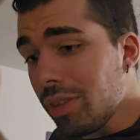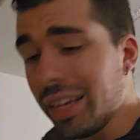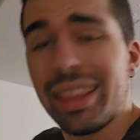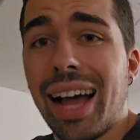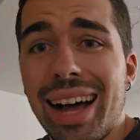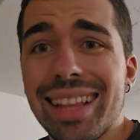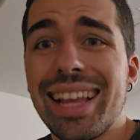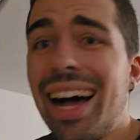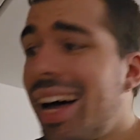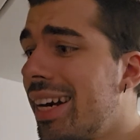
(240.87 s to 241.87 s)
da,
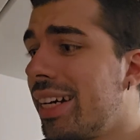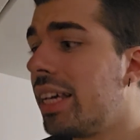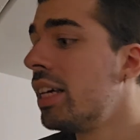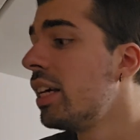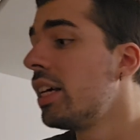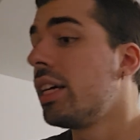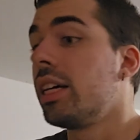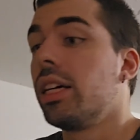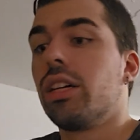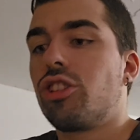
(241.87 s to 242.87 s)
da anni.
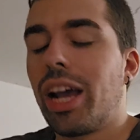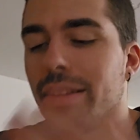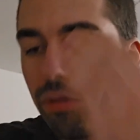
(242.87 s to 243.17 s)
Cioè,